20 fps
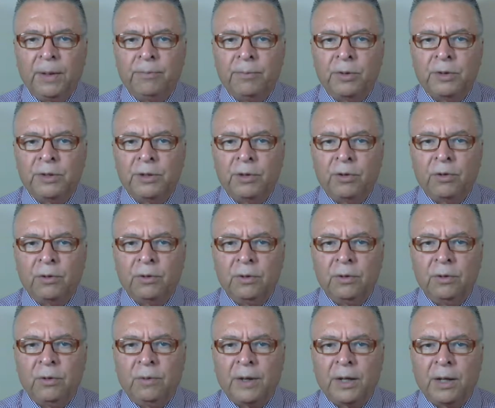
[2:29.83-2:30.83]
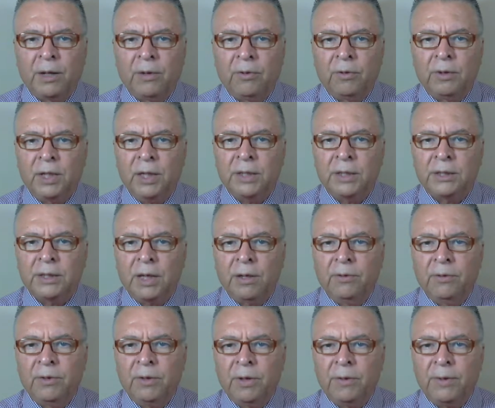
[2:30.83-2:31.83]
posterior gobernador del
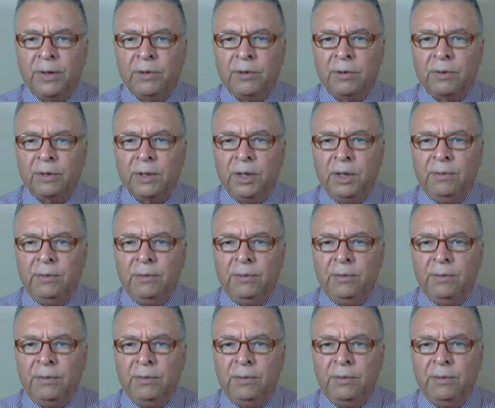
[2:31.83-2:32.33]
estado de Nueva York